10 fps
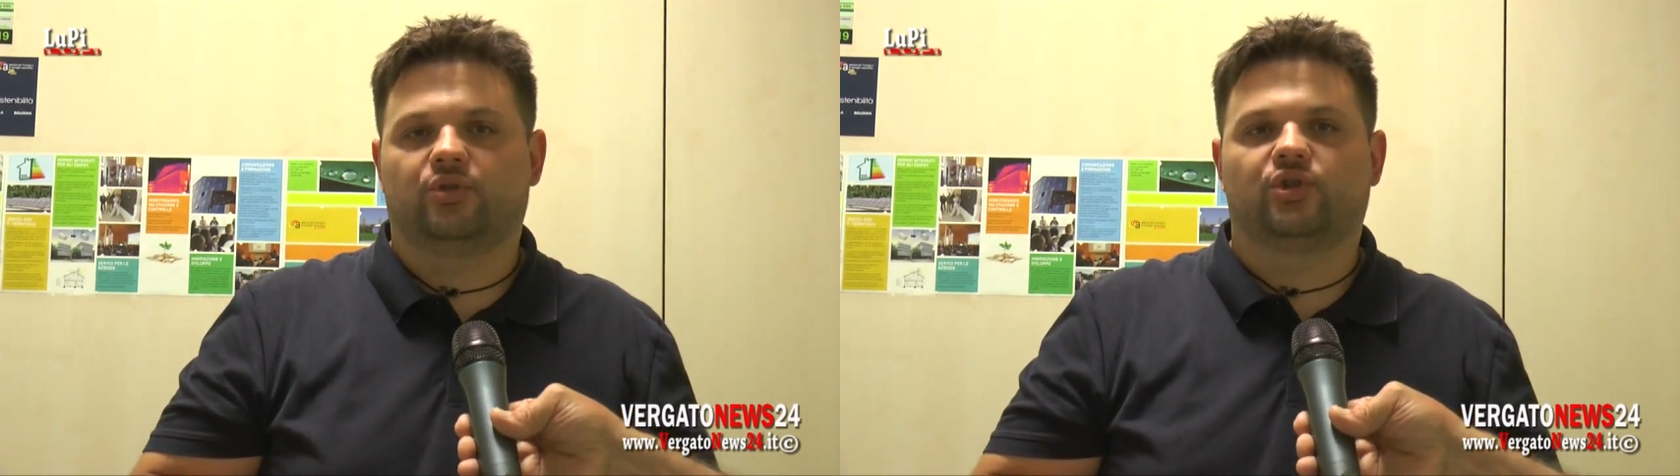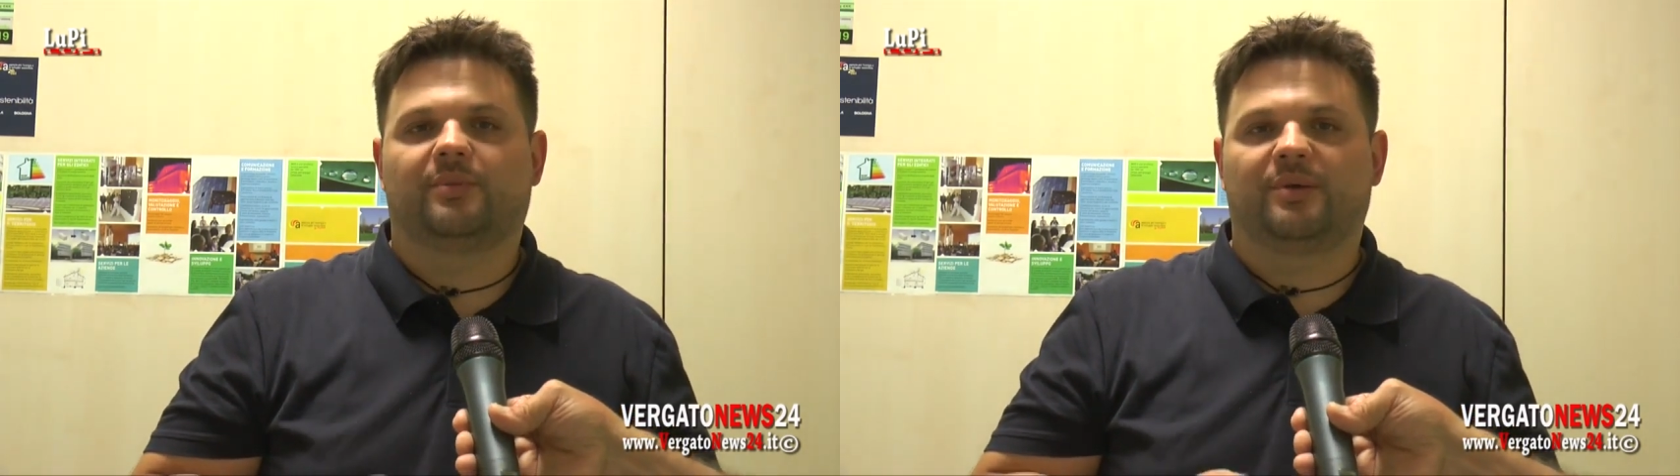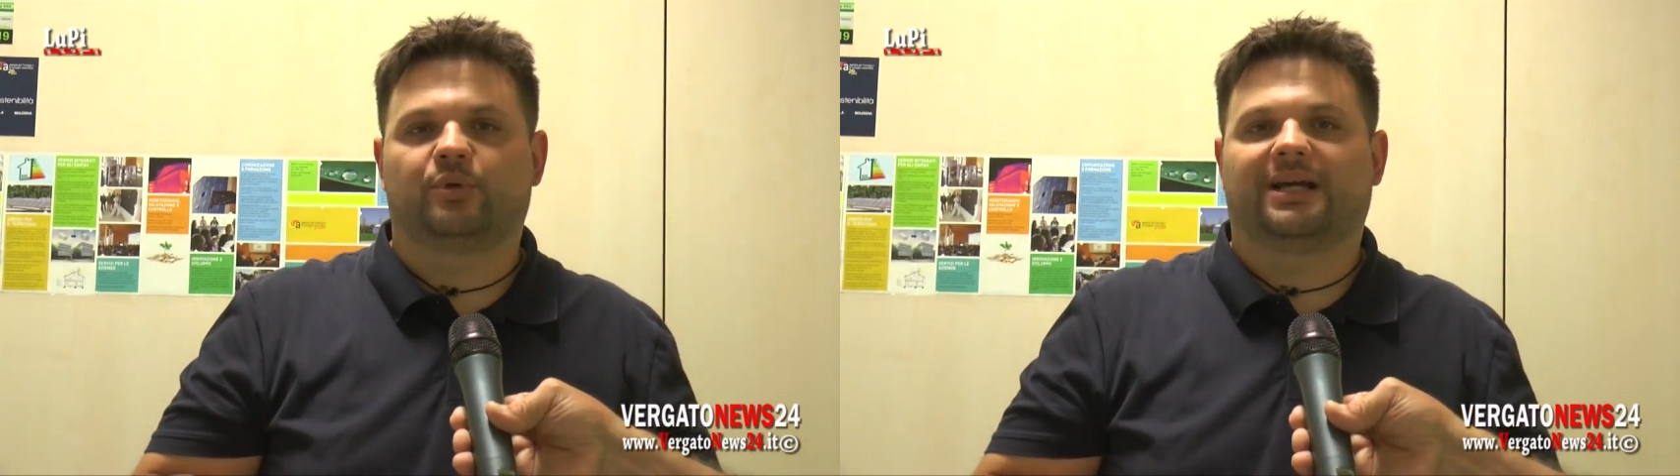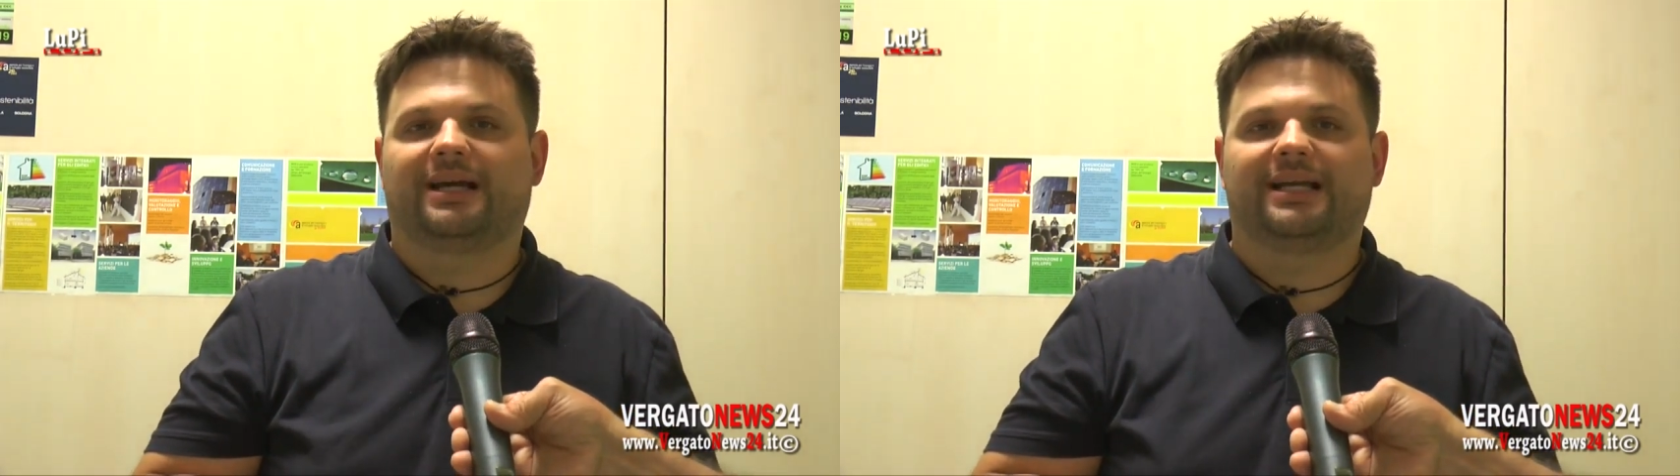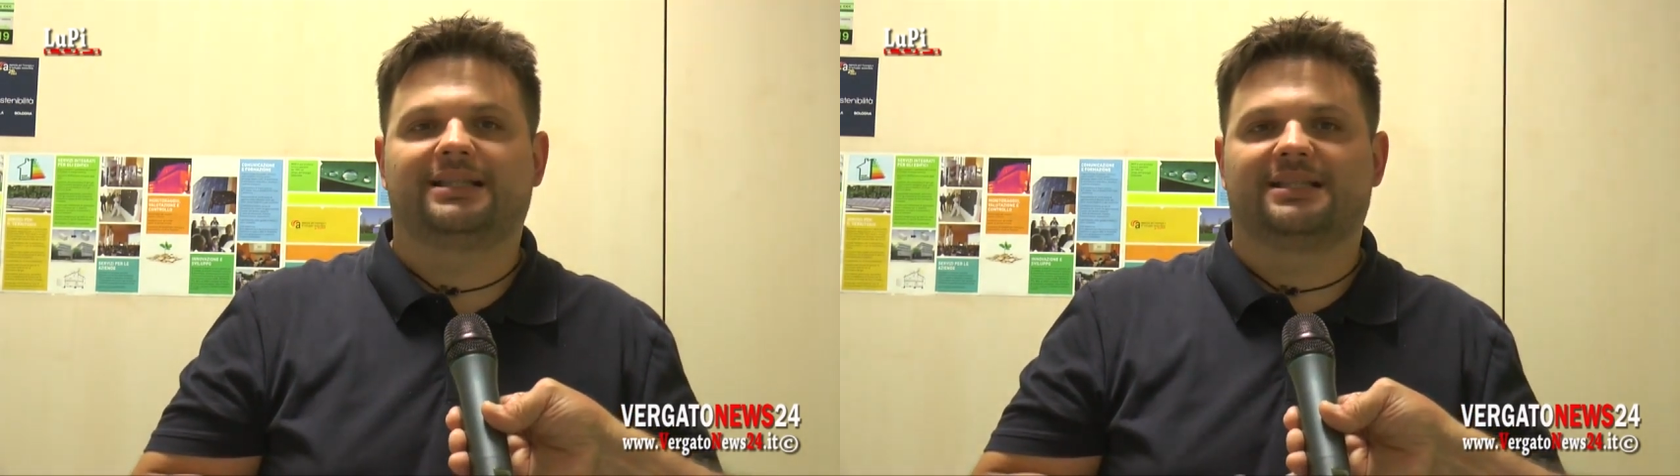oggi abbiamo una
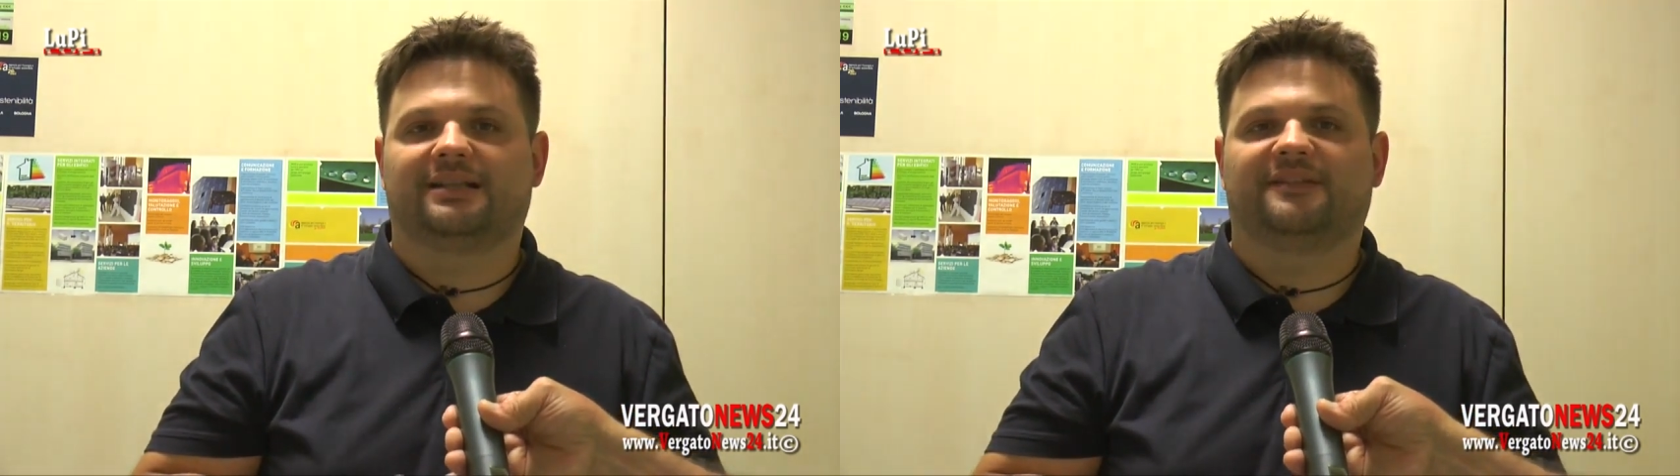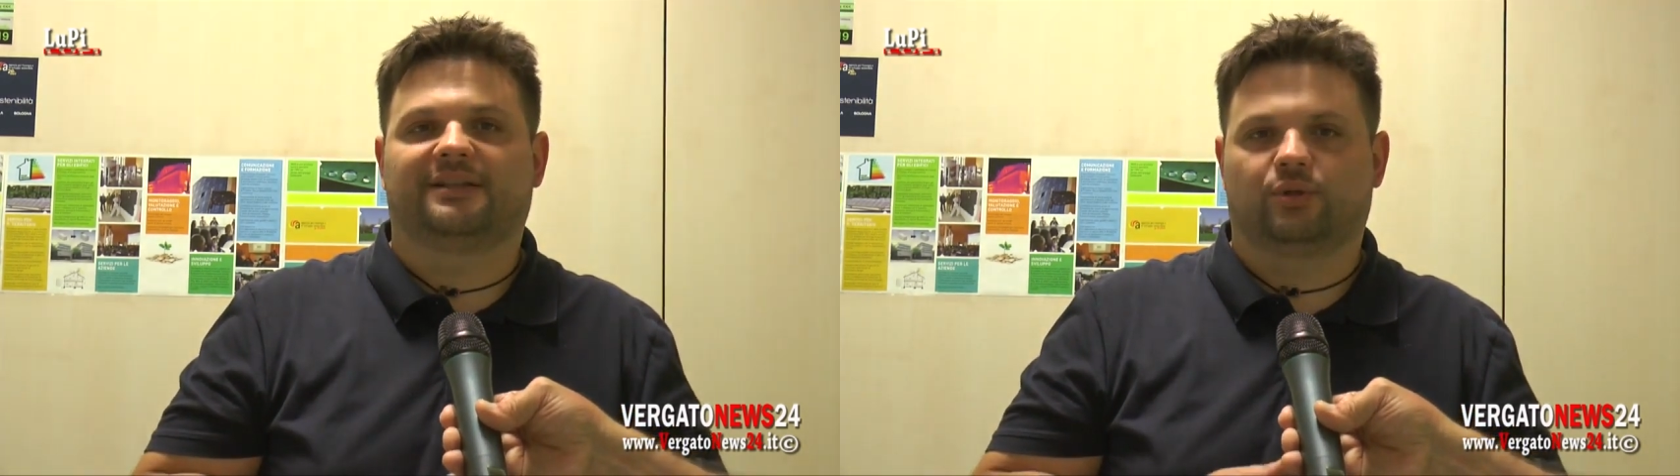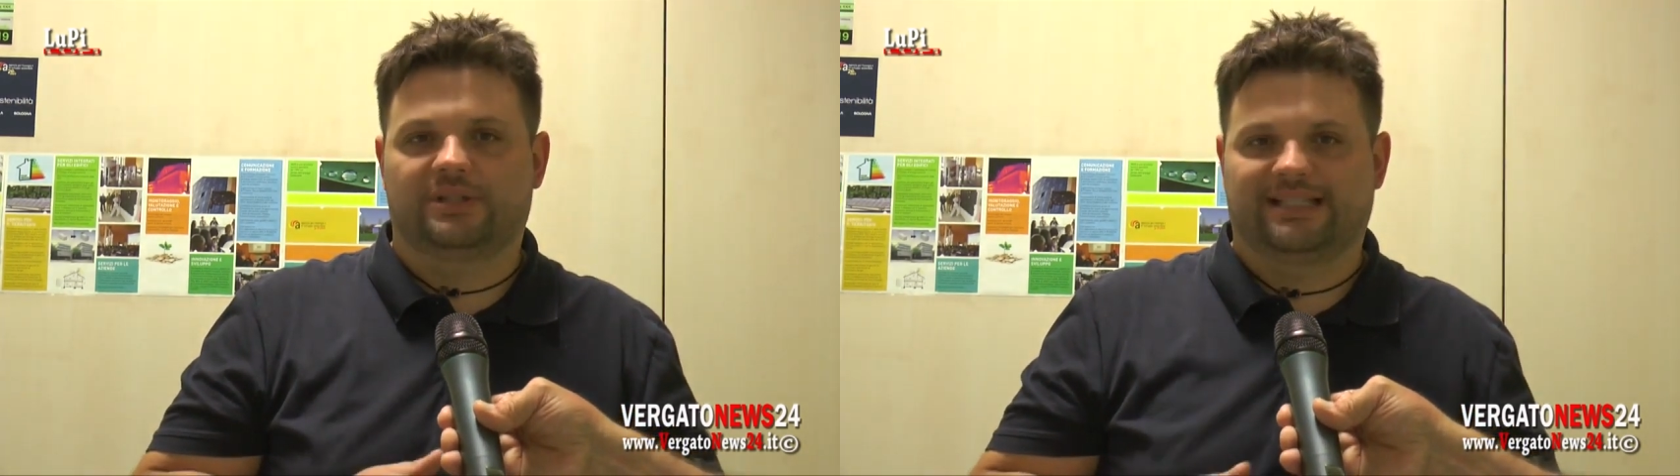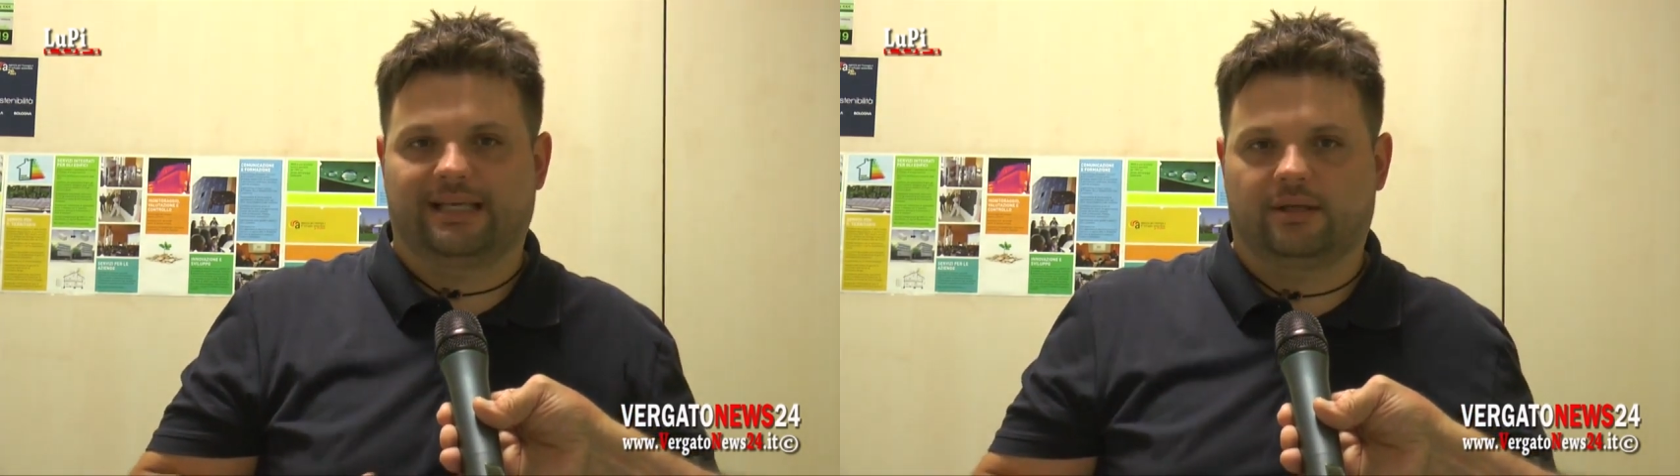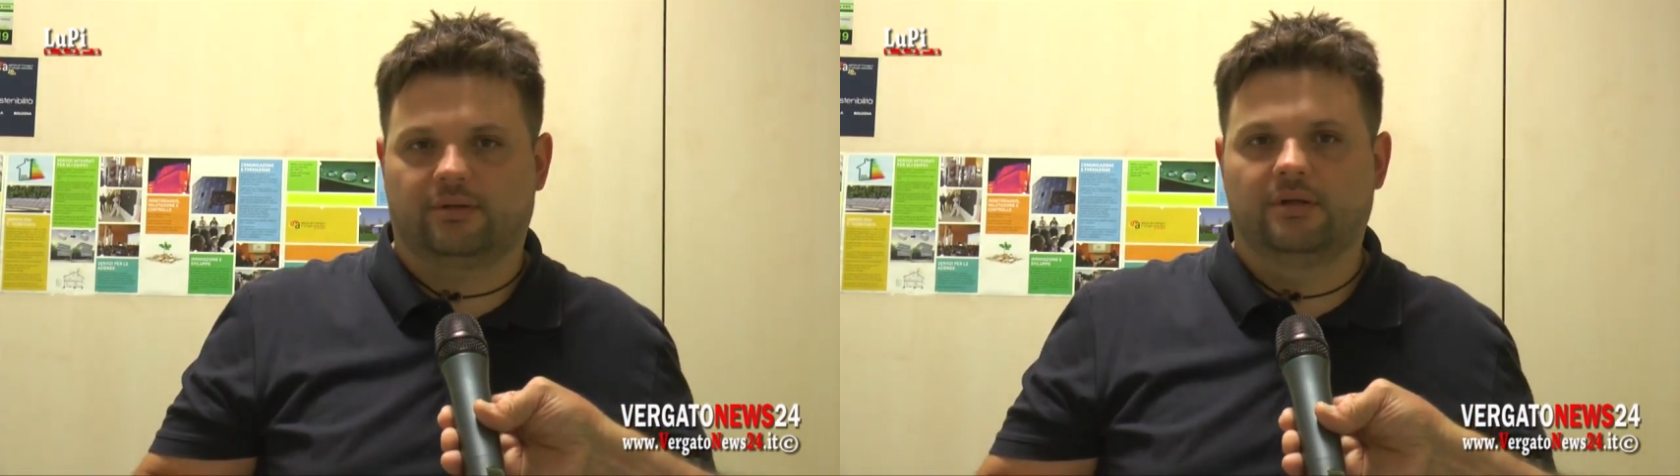carenza di fatto
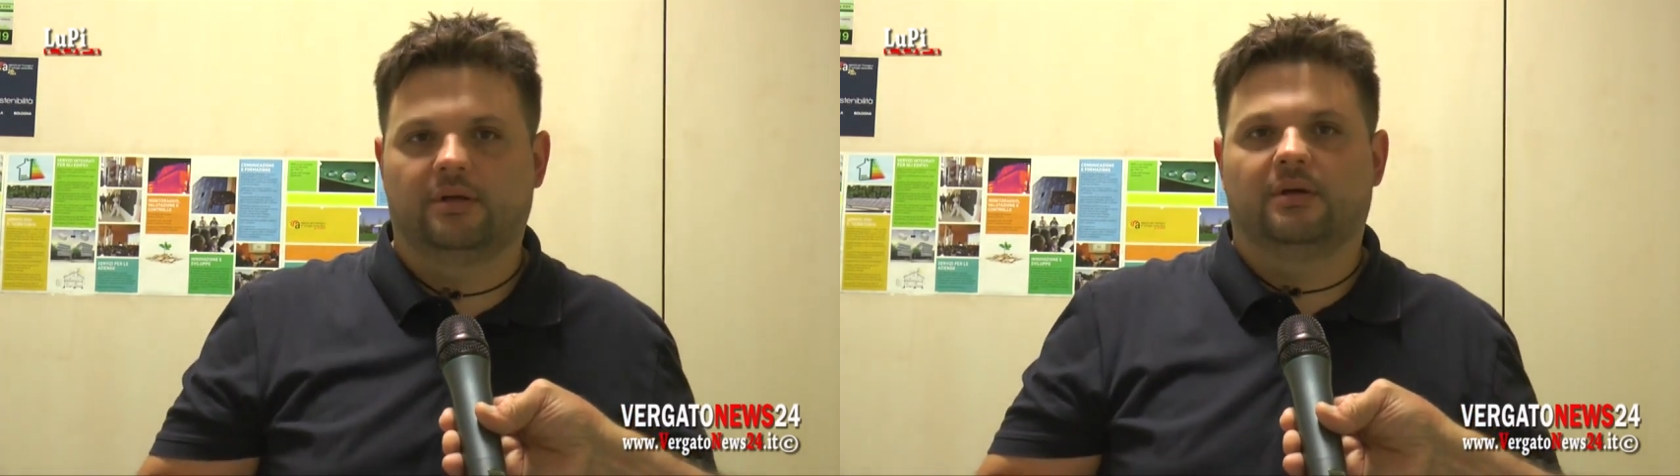zero